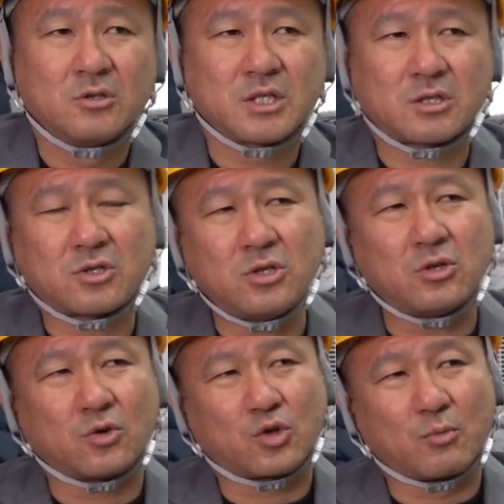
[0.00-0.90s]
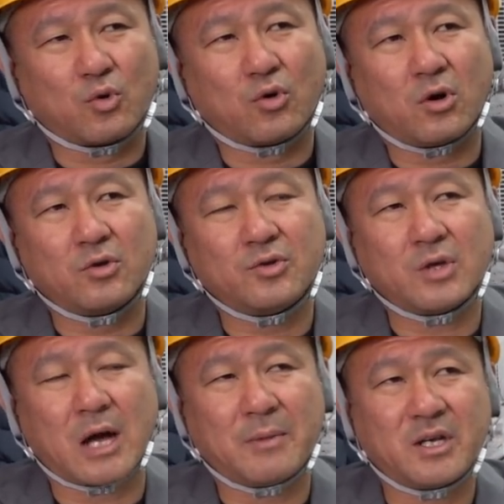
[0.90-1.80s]
で、給料ってもう、
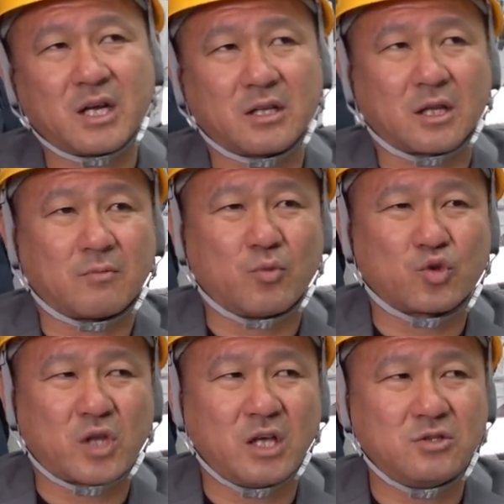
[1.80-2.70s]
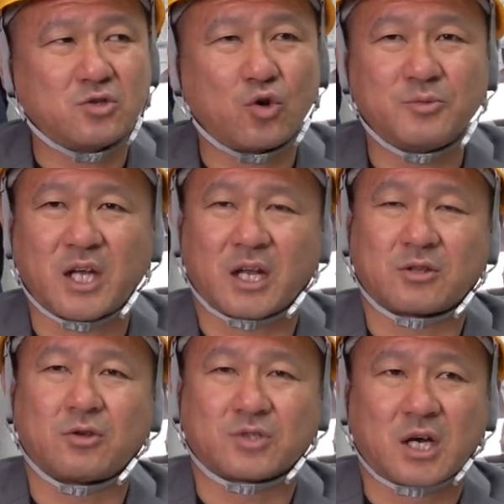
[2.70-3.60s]
アメリカってもう天井みたいになっ
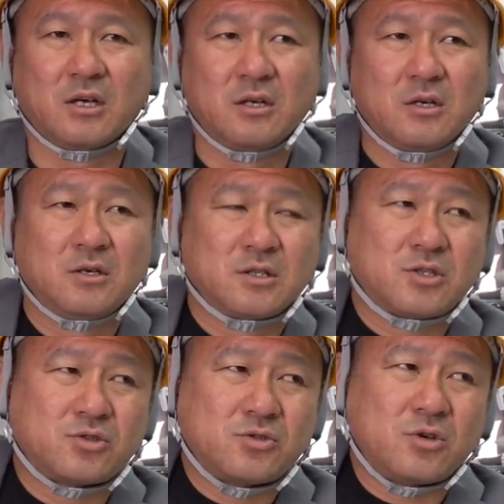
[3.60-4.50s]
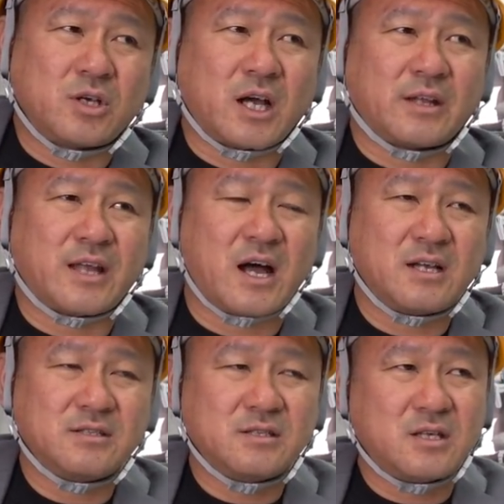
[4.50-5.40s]
てるじゃん。従業員が
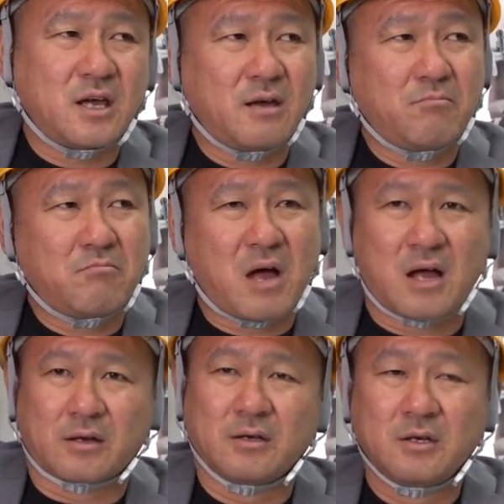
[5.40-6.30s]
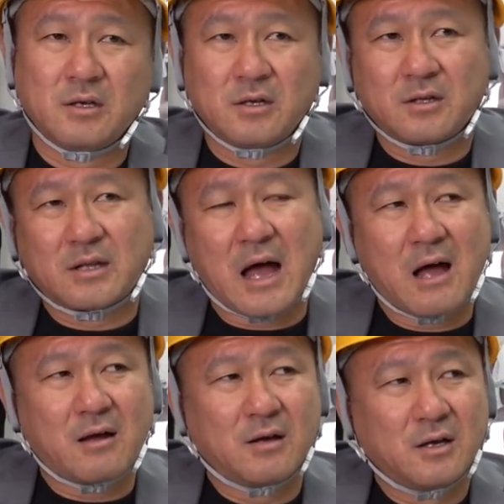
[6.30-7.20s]
何千万、
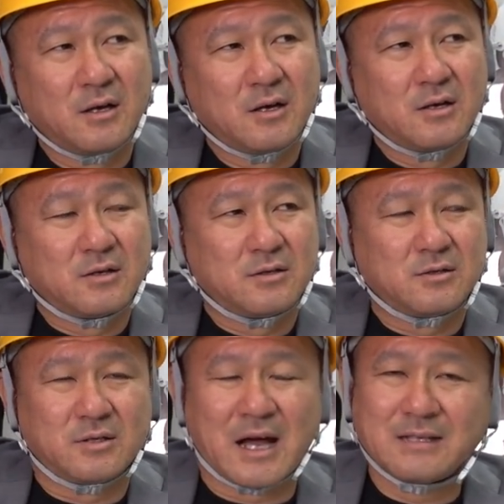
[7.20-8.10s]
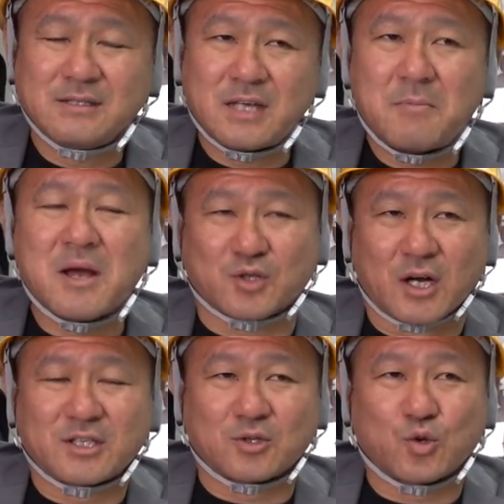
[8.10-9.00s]
何、何千万でしょ
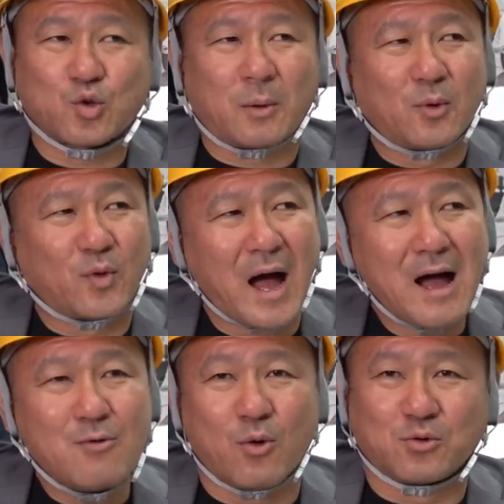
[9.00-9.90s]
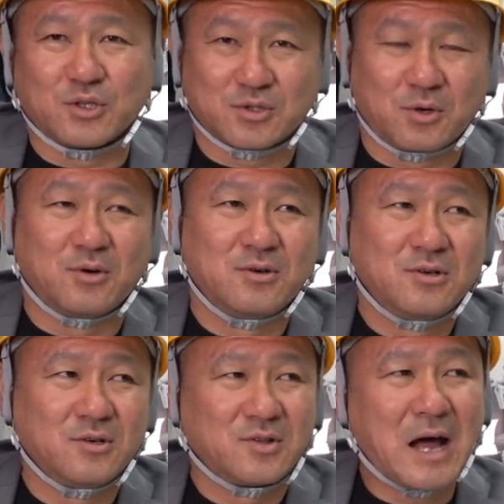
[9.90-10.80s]
あれ社長とかも何億でしょ
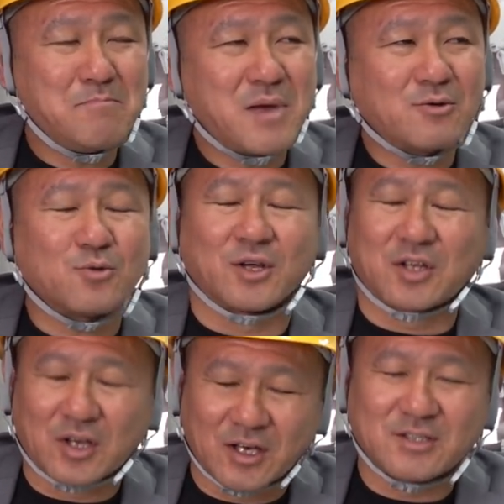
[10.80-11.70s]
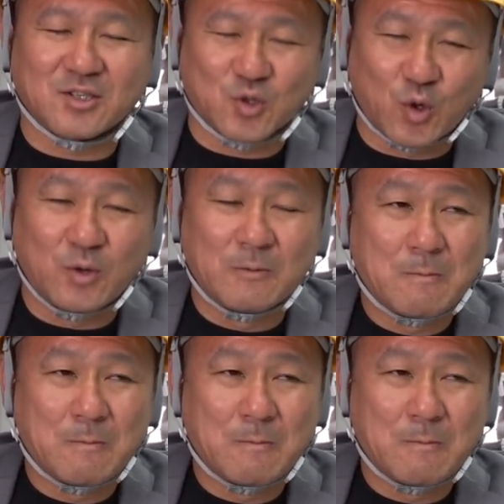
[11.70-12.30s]
何百億だったっけ社長。